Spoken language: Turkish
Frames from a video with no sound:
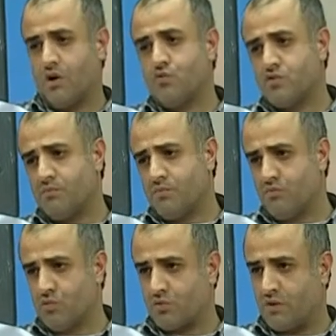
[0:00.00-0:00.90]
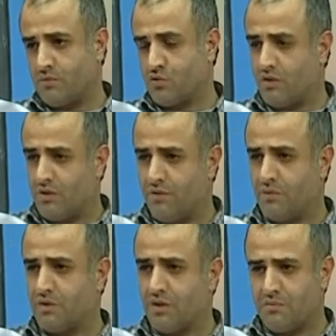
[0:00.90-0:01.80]
Daha önceden bilmiyorduk tabii. Şu anda
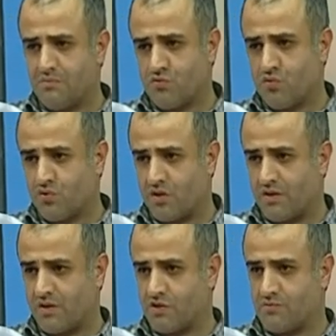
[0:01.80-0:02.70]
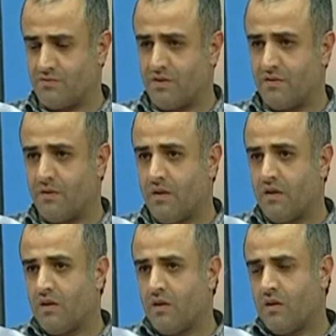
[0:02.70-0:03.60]
fabrikada bilmeyen çok arkadaşımız var.
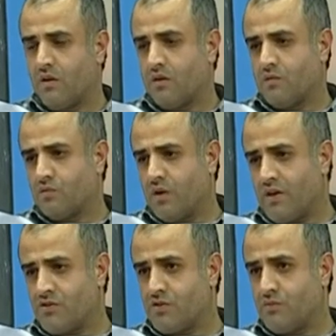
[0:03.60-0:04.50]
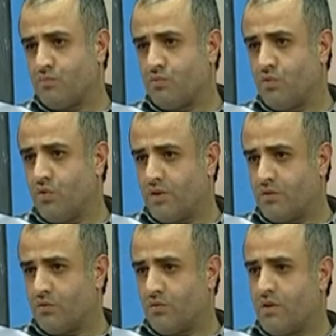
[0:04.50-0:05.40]
Hı Araştırıp bunu
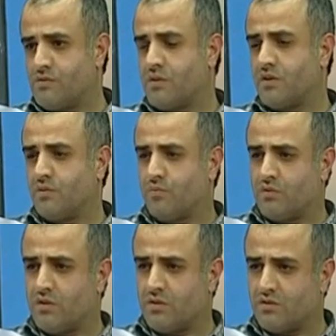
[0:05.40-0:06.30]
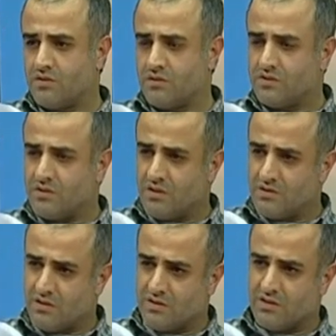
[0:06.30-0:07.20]
öğrendik. Ondan sonra gidip orada e, işte
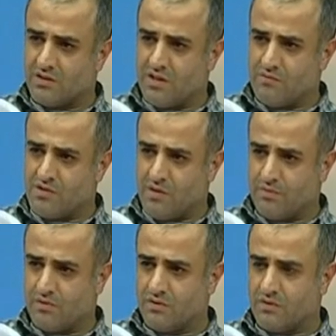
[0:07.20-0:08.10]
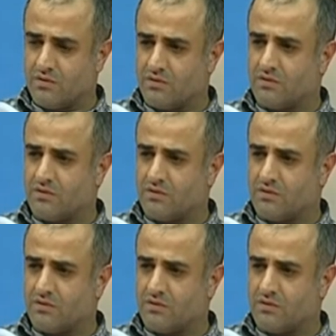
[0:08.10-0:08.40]
tetkiklerimiz yapıldı.